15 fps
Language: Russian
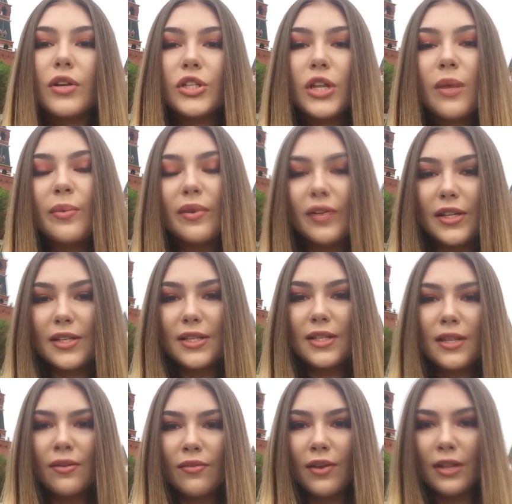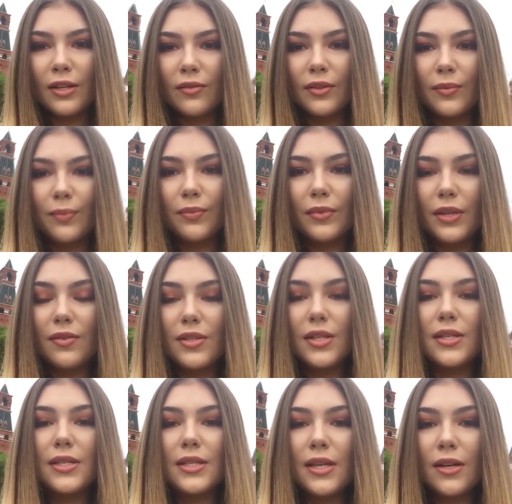Уважаемая Валентина Ивановна и
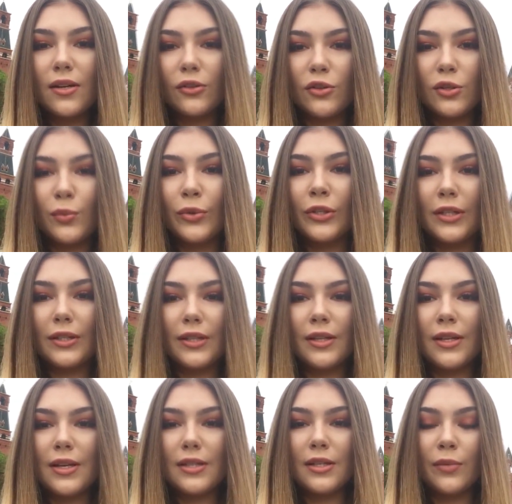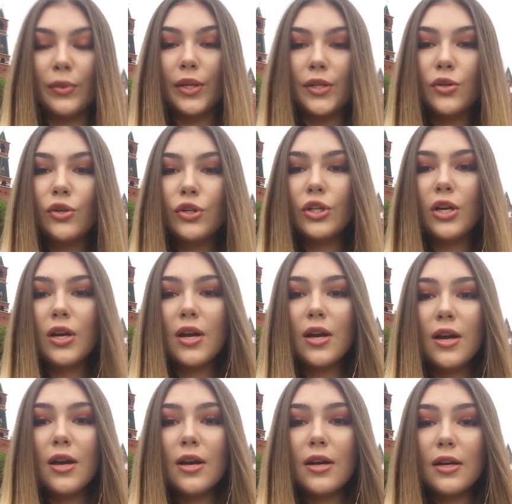все те, кто смотрит на нас, на молодежь,
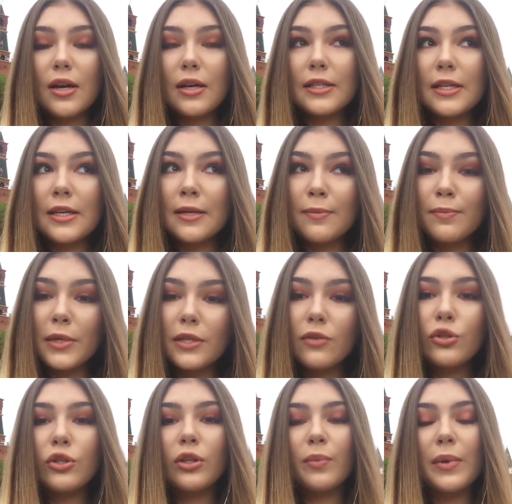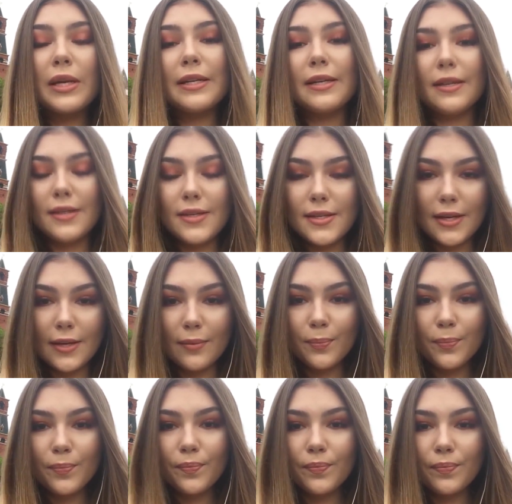как на послушных маленьких детей.
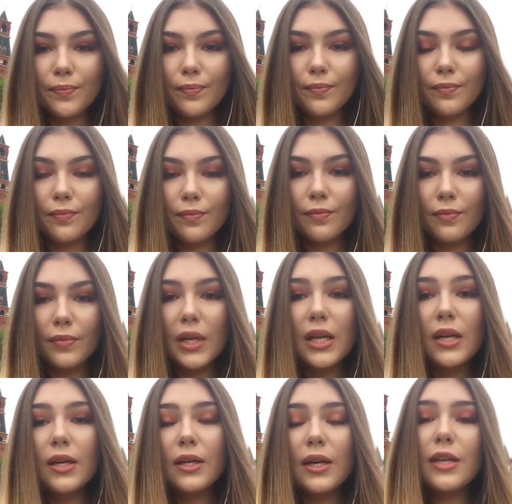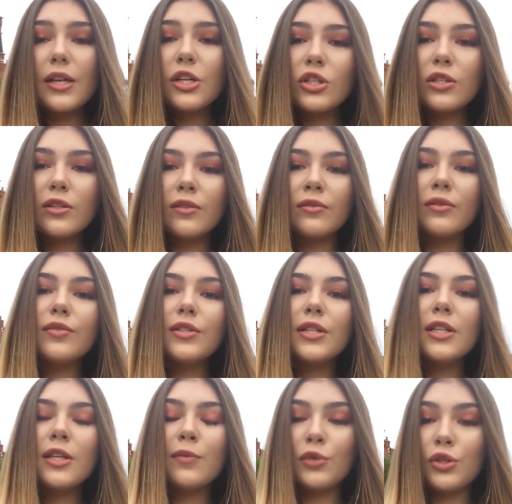Конечно, вы
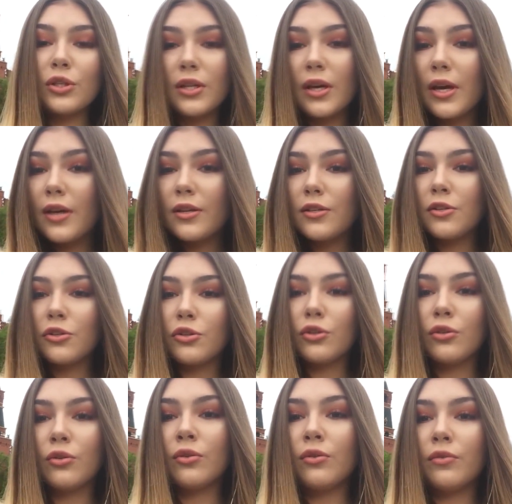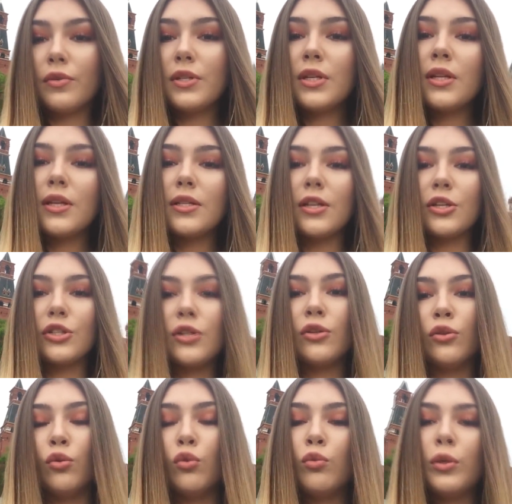все там считаете, что вы за нас должны
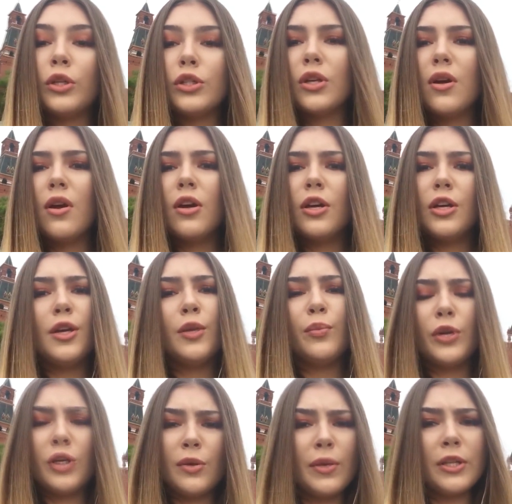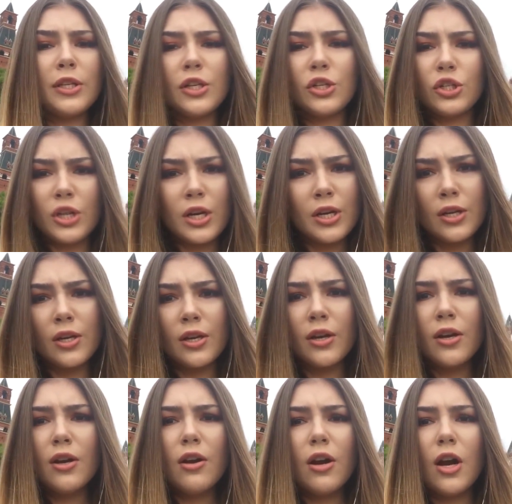думать и принимать решения,
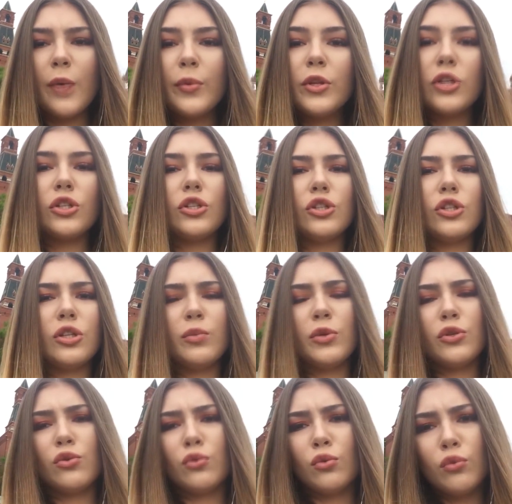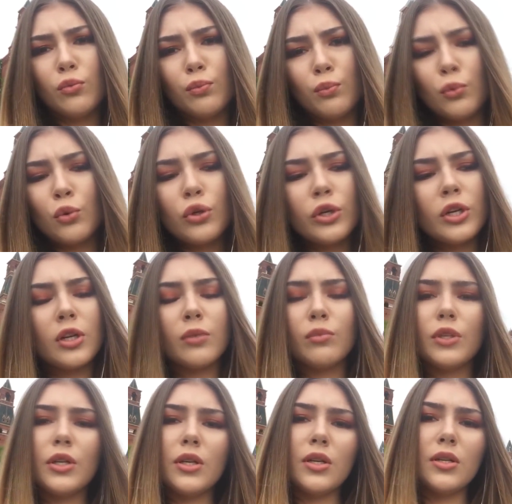а мы должны жить между бургером
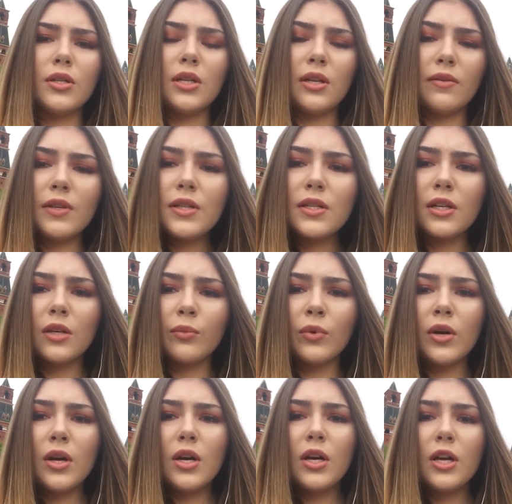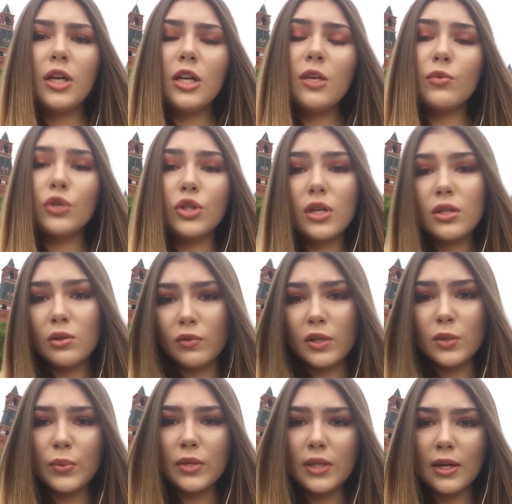и телевизором и не мешаться у
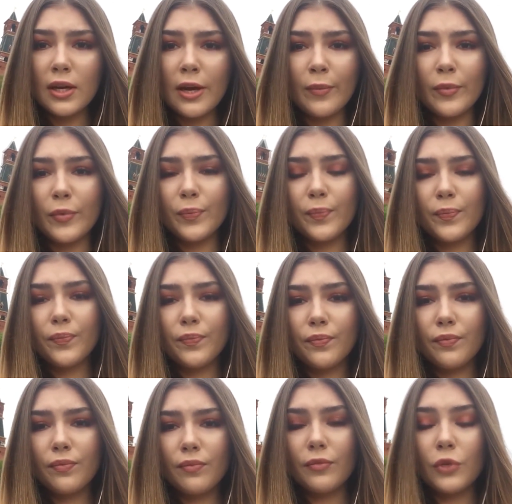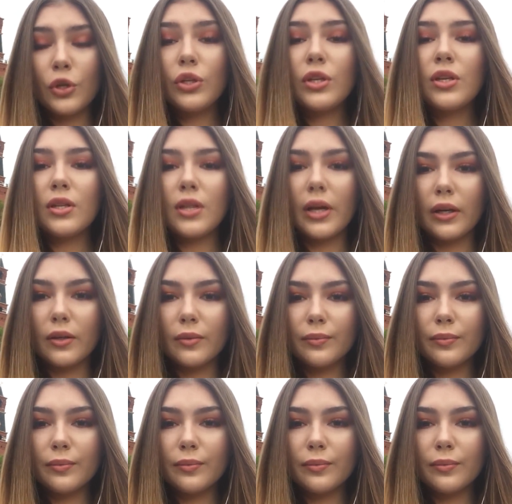вас под ногами. Но это не так.